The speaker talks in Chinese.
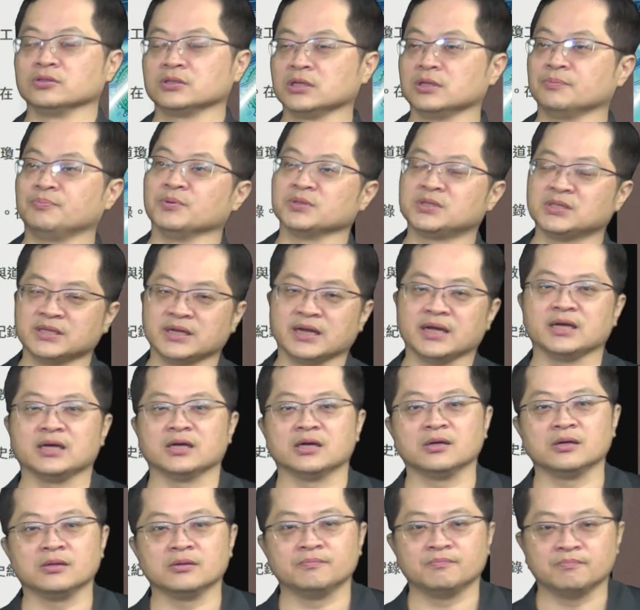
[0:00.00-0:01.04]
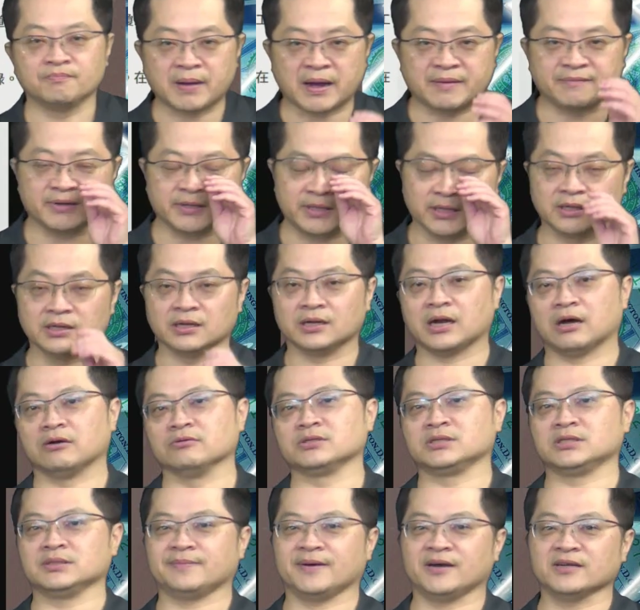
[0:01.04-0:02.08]
这个不是那个巴菲特的老
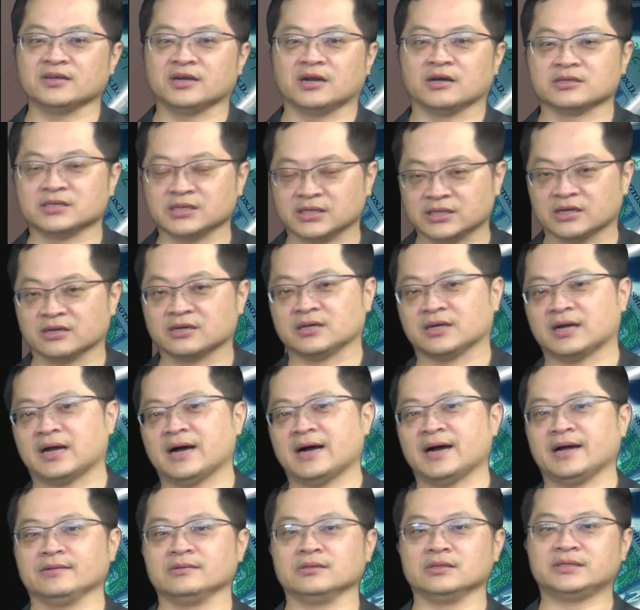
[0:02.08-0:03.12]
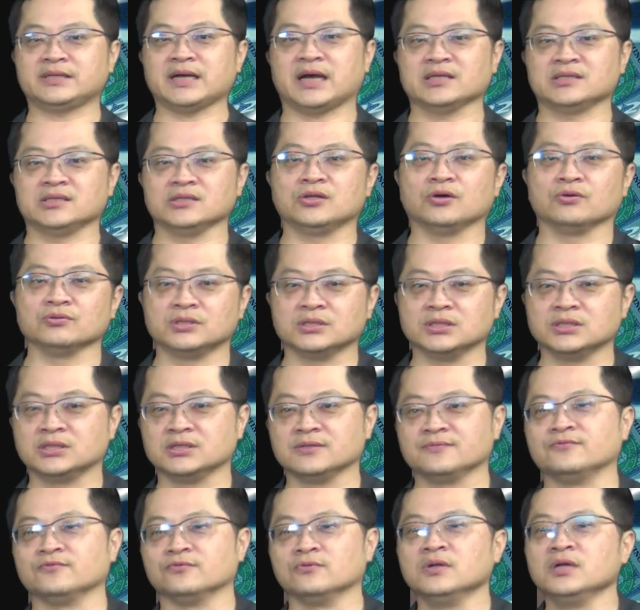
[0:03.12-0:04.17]
师，巴菲特老师也叫格拉汉，价值投资之
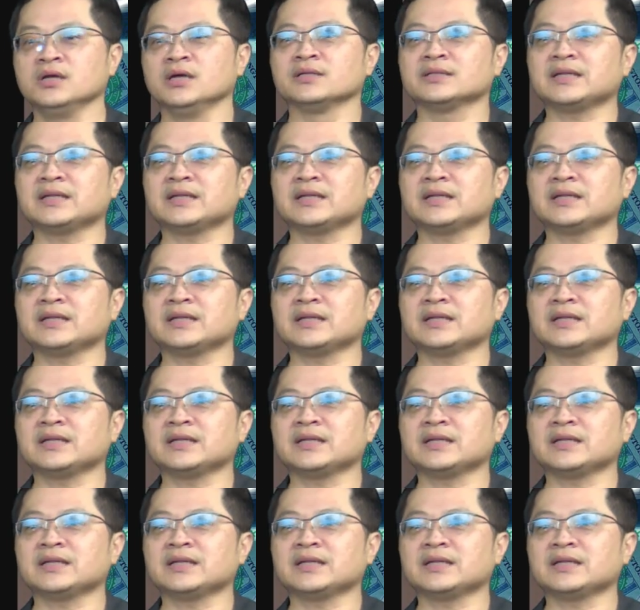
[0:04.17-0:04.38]
父。